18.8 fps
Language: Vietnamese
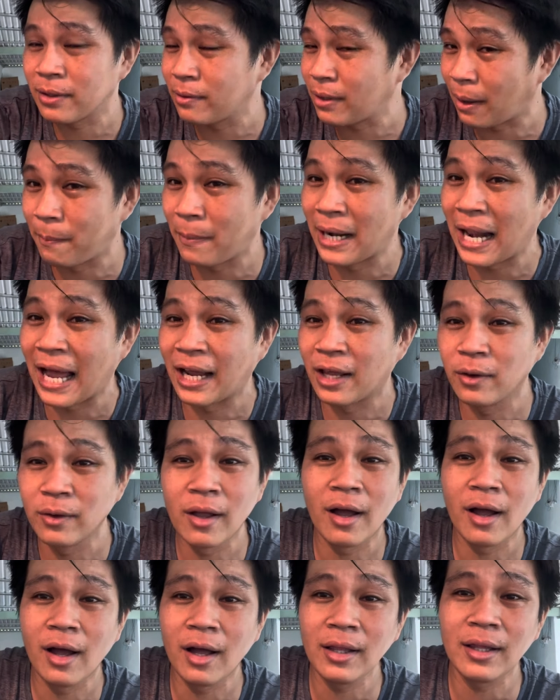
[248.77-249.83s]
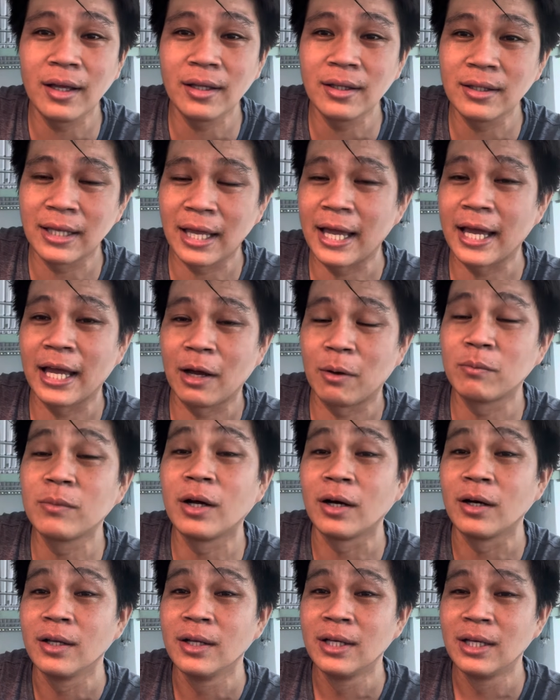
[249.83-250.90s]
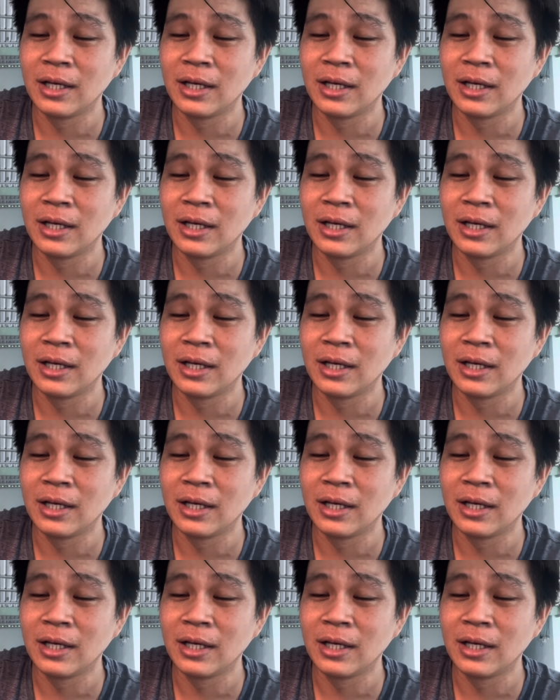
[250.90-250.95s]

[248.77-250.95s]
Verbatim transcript: thăm ba lăng vô đó hết hết vậy thì không được